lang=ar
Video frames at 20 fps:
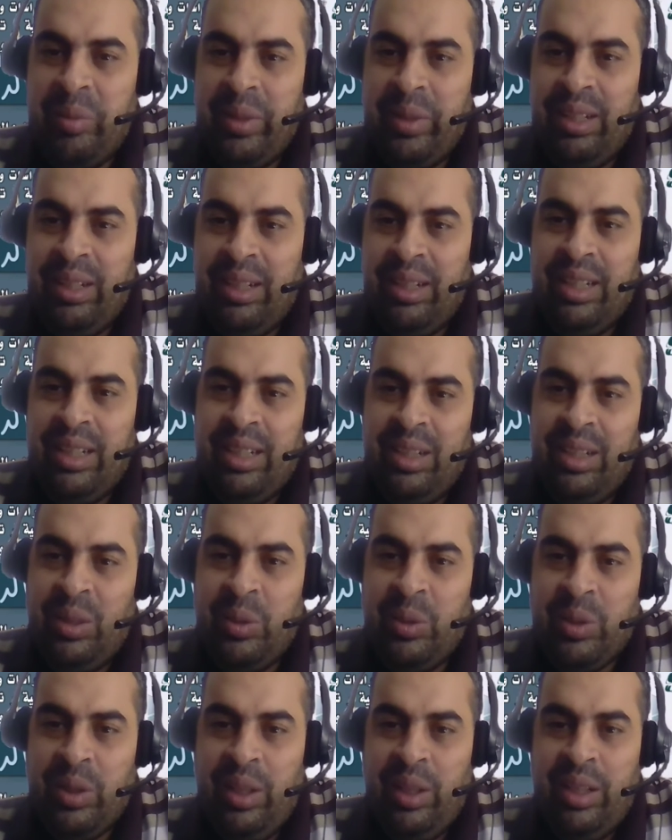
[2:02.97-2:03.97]

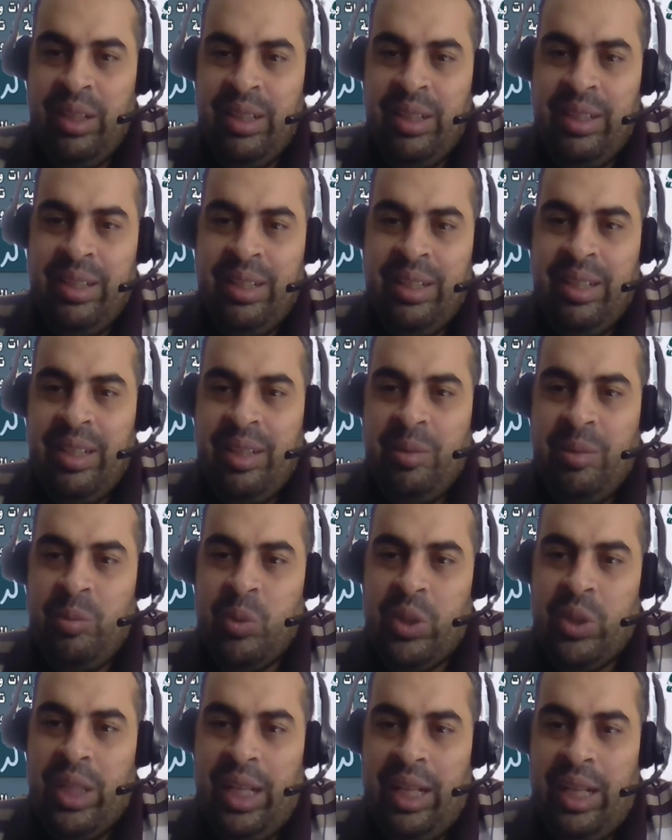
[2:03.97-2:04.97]
الحرة
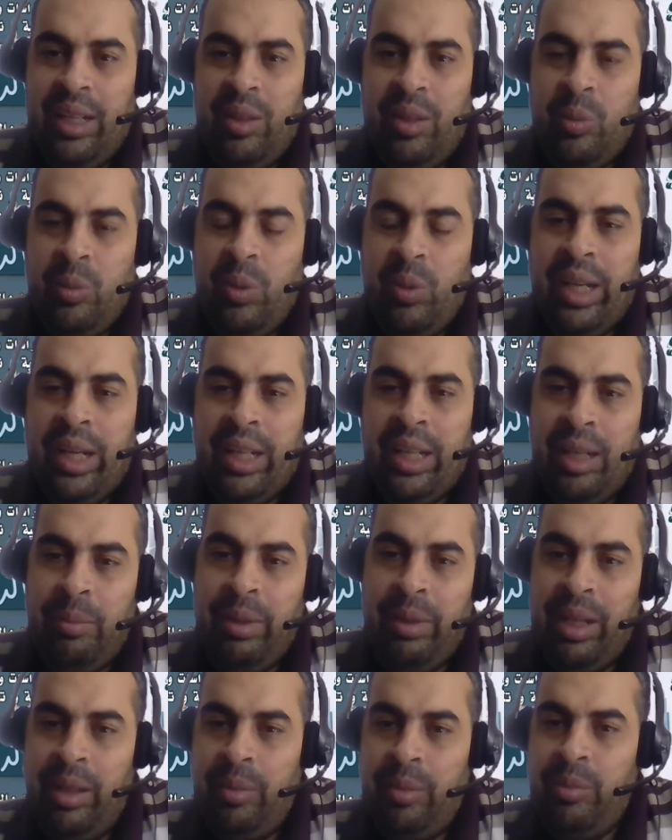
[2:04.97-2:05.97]
متاحة
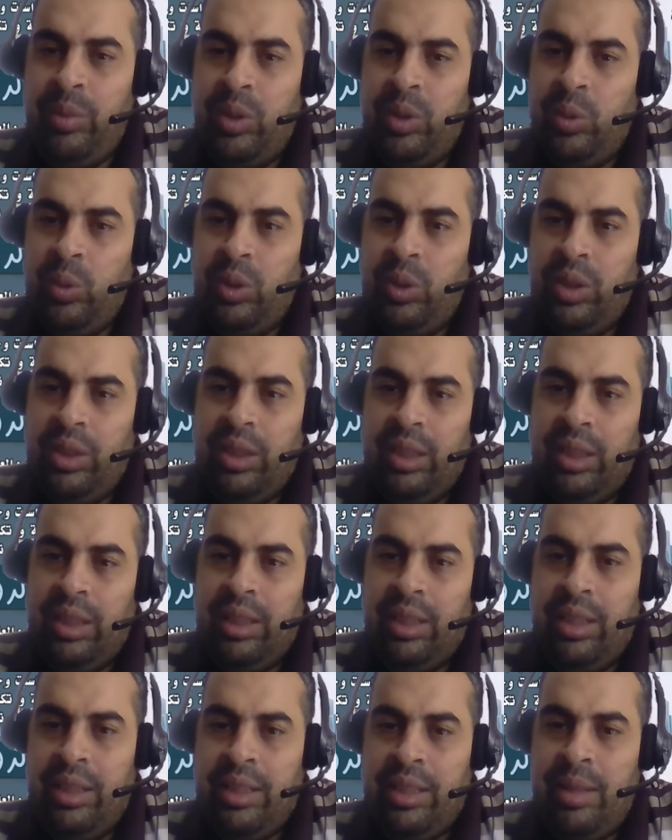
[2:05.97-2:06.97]
واغلبها بدون
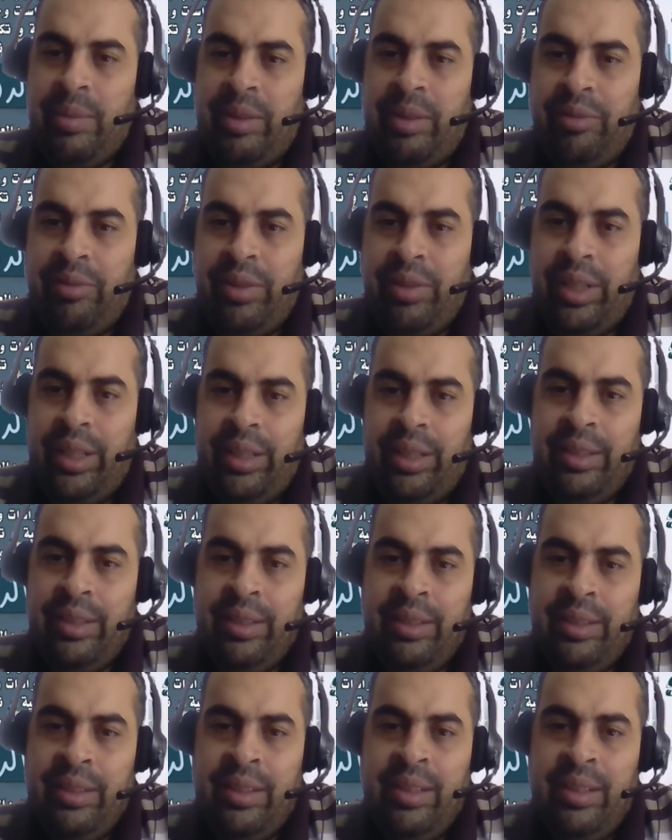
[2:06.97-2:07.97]
آه، ثمن فري
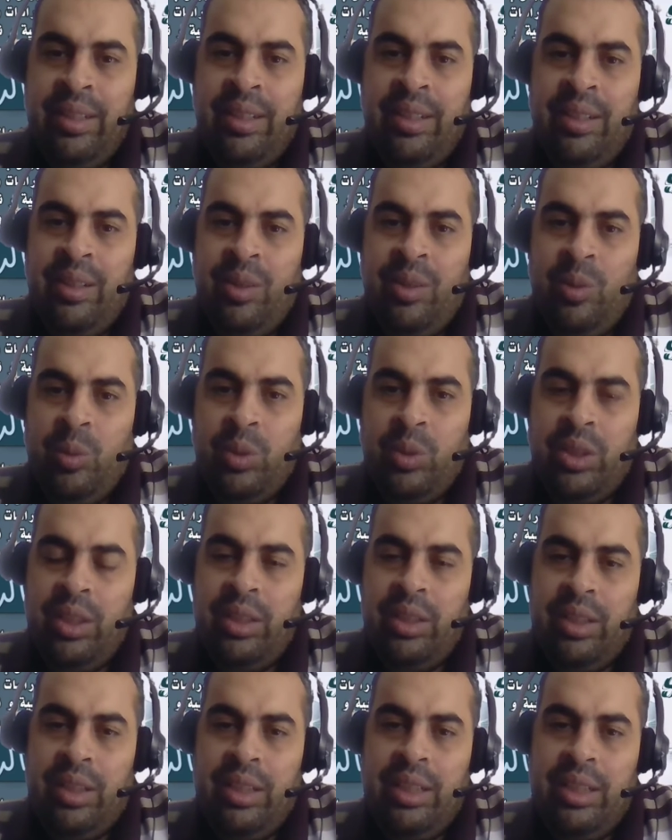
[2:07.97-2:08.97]

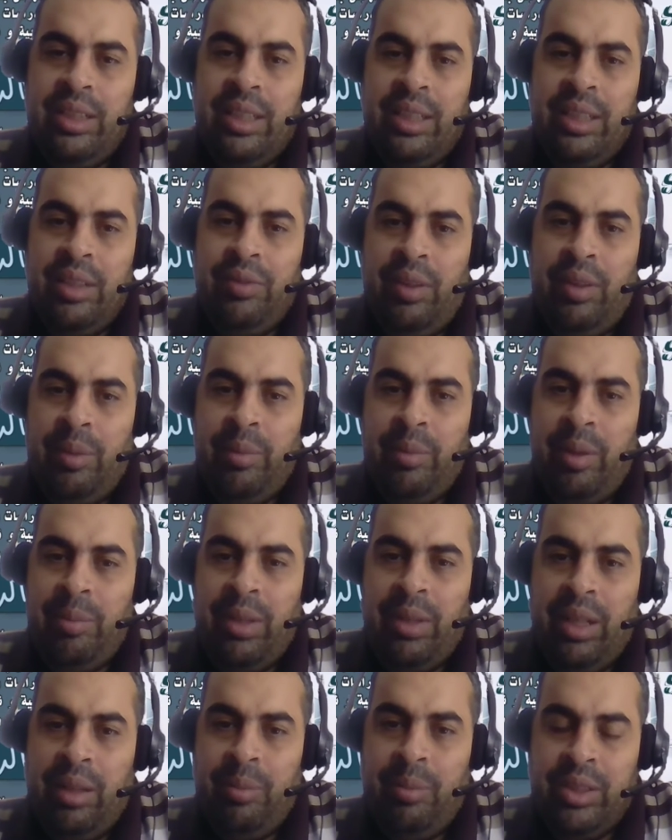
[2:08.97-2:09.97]
وتقدر ان انت تدفع
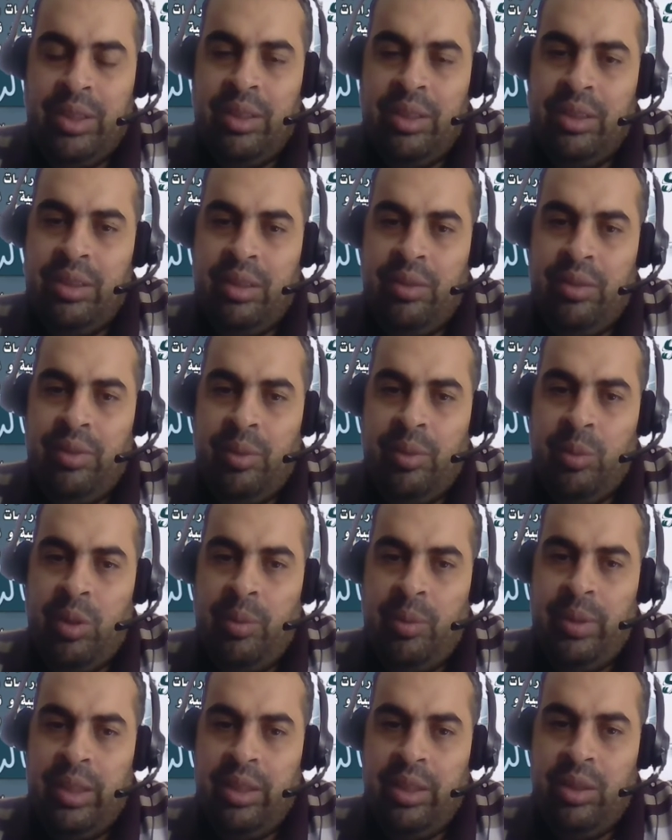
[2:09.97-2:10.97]
مبلغ بسيط في
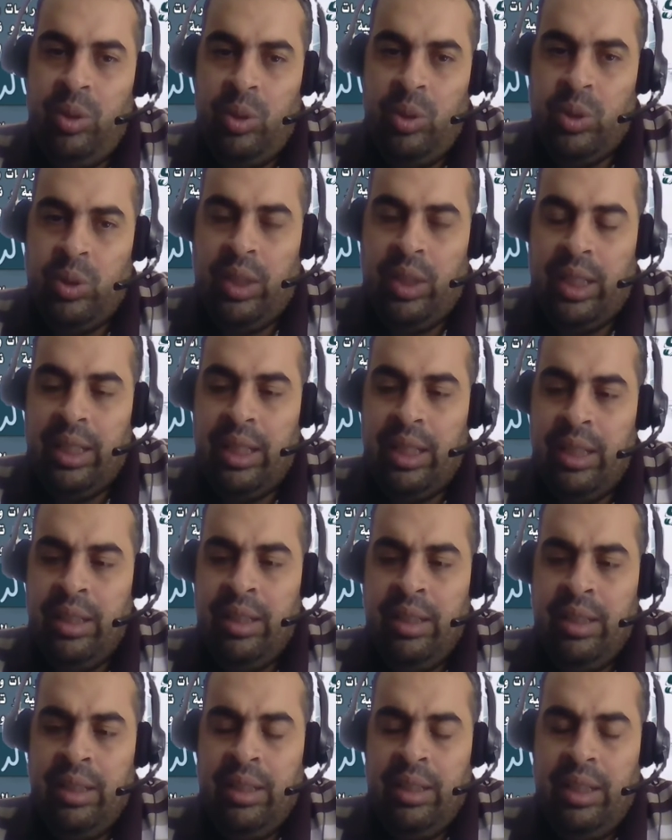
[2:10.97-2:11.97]
مقابل ان انت تحصل على
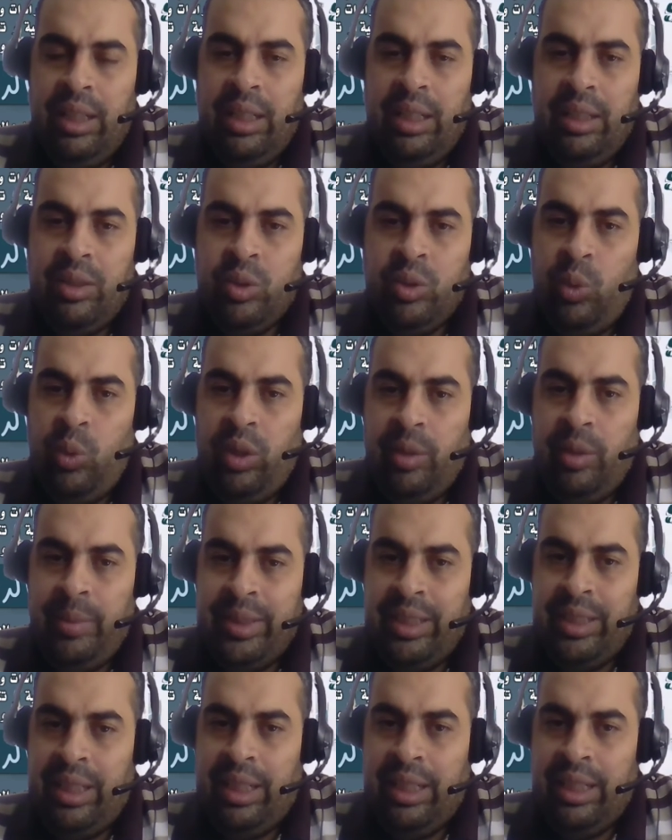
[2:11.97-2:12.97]
الاسطوانة
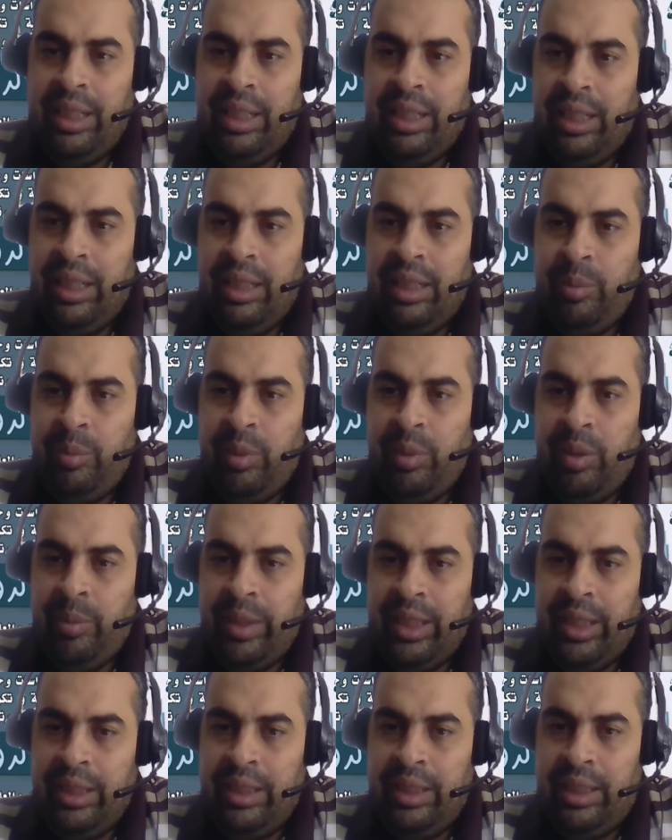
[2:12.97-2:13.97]
مثلا عليها
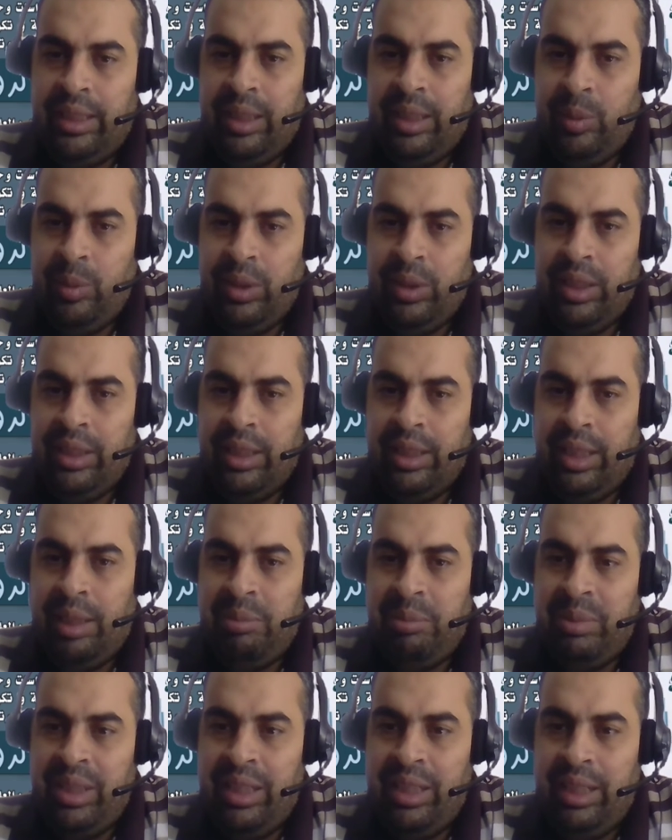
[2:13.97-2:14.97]
البرمجات ديت او ان انت
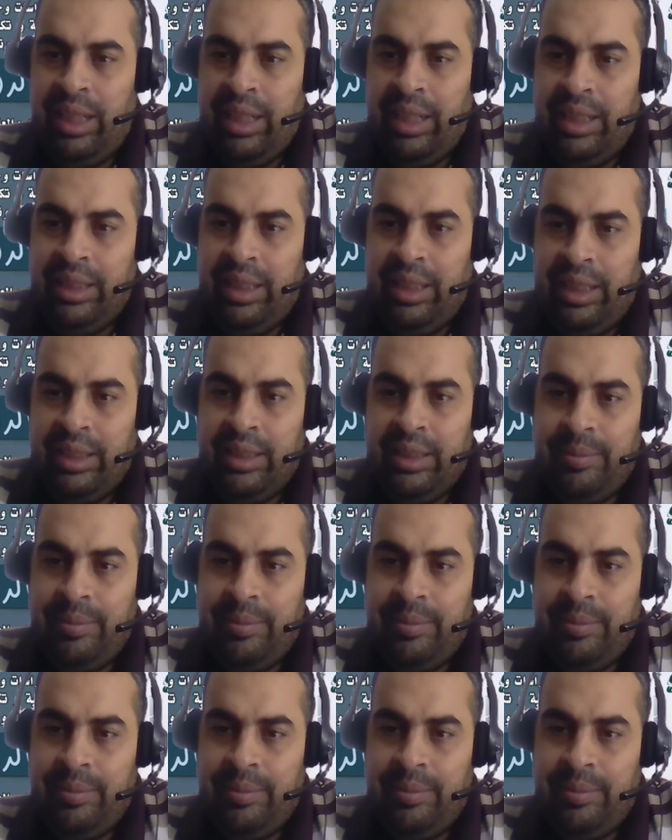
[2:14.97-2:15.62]
تحمل الحاجة اللي انت عايزها